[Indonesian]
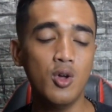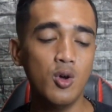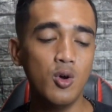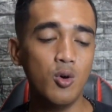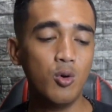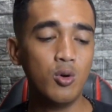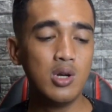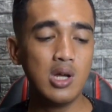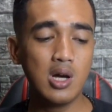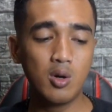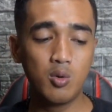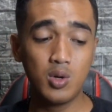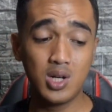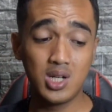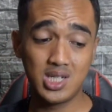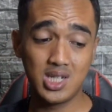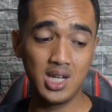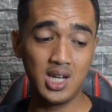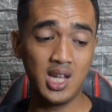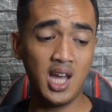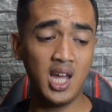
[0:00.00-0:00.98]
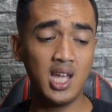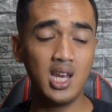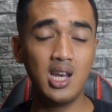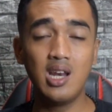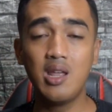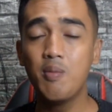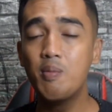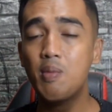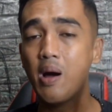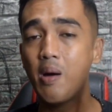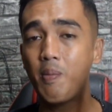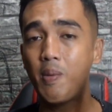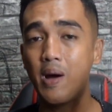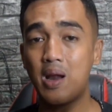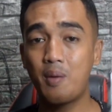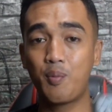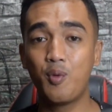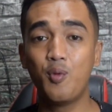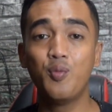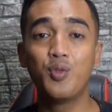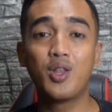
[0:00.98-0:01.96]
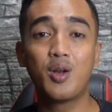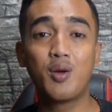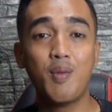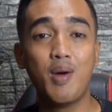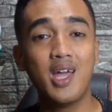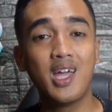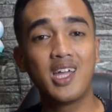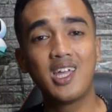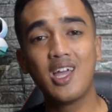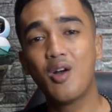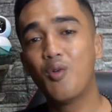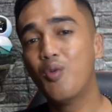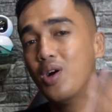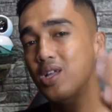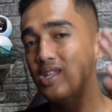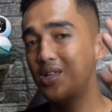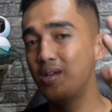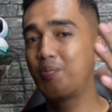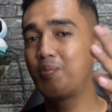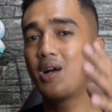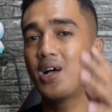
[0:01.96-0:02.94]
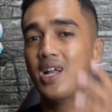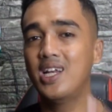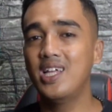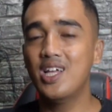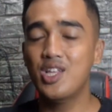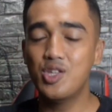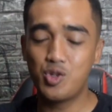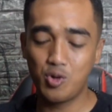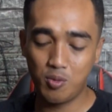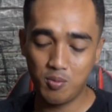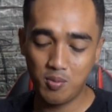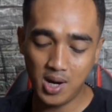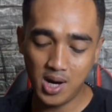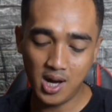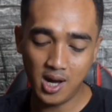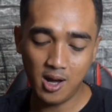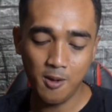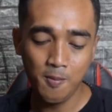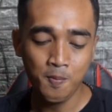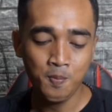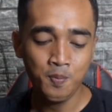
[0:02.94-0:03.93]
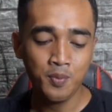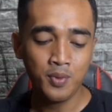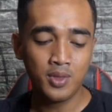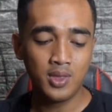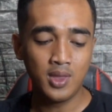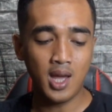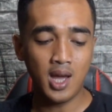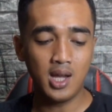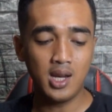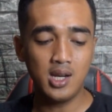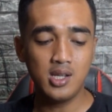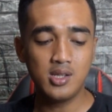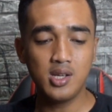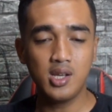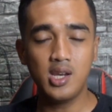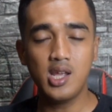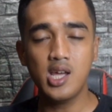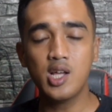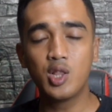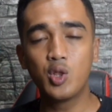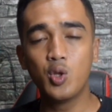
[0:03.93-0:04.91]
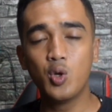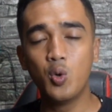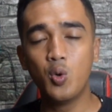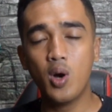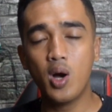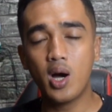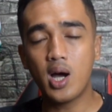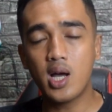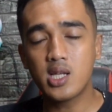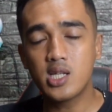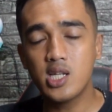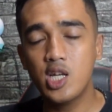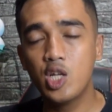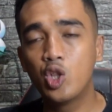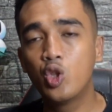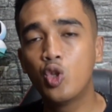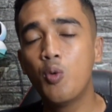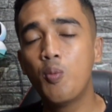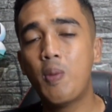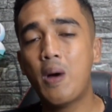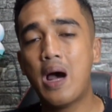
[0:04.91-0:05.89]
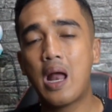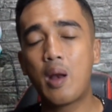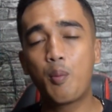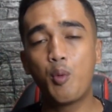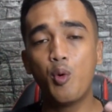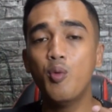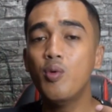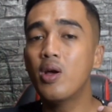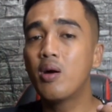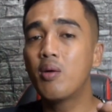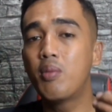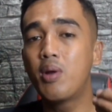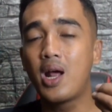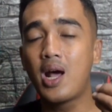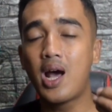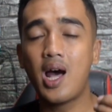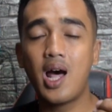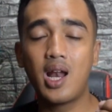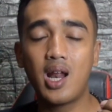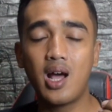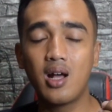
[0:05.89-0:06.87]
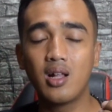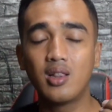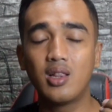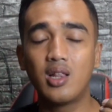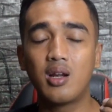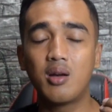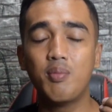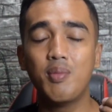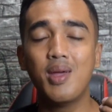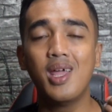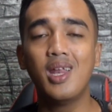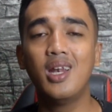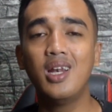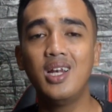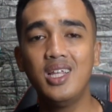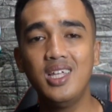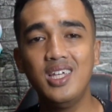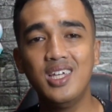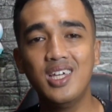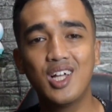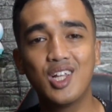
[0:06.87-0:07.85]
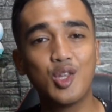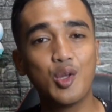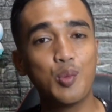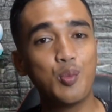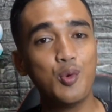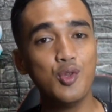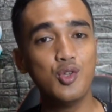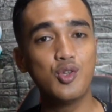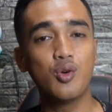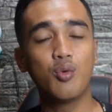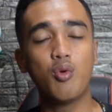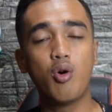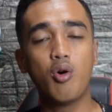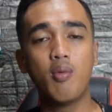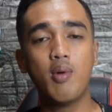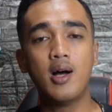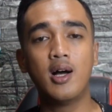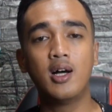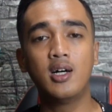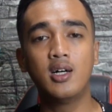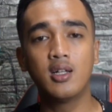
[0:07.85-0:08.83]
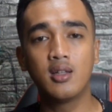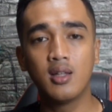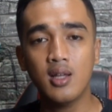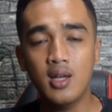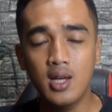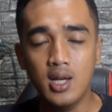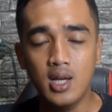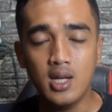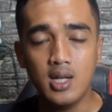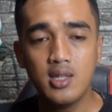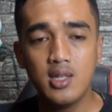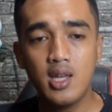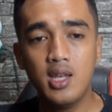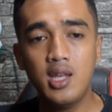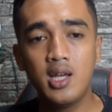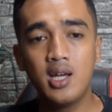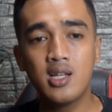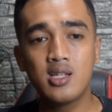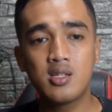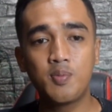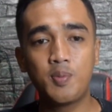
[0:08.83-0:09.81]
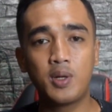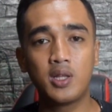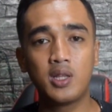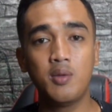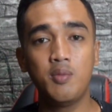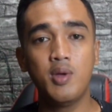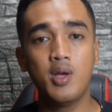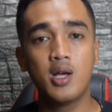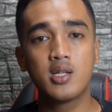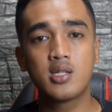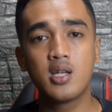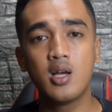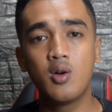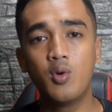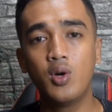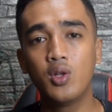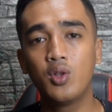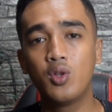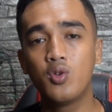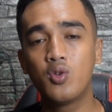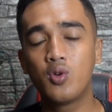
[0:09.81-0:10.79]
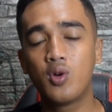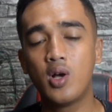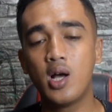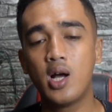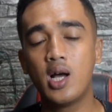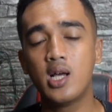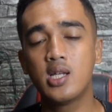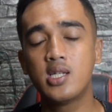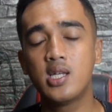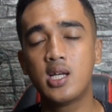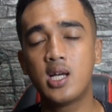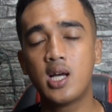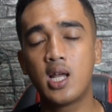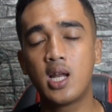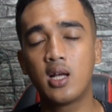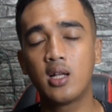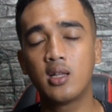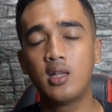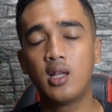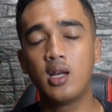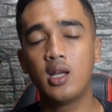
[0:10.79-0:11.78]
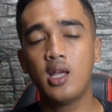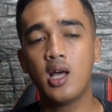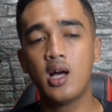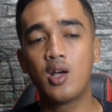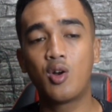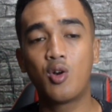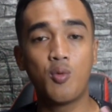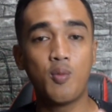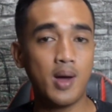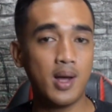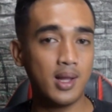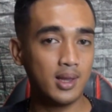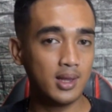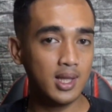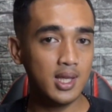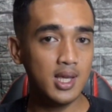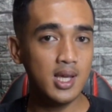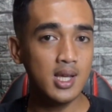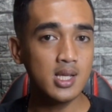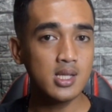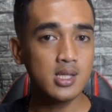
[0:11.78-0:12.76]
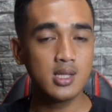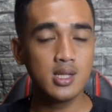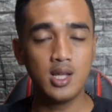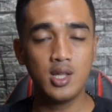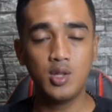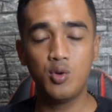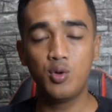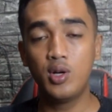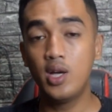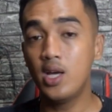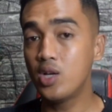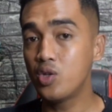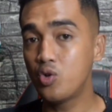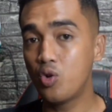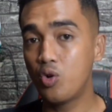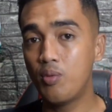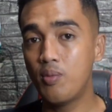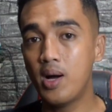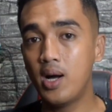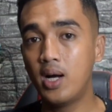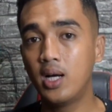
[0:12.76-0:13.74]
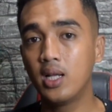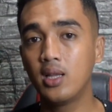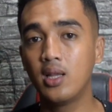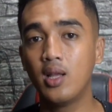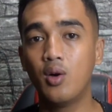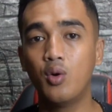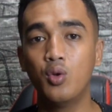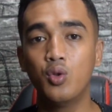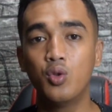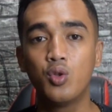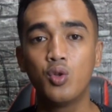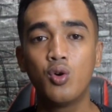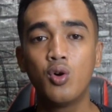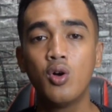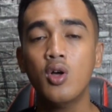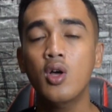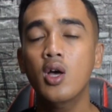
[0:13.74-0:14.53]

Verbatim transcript: udah gue sediain 5 parfum terbaik yang wajib kalian coba nah di sini itu gue kasih itu parfum yang berkarakter manly ataupun cowok banget jadi kan seperti biasa gue itu suka ngasih karakter yang romantis dan juga yang cowok banget nah untuk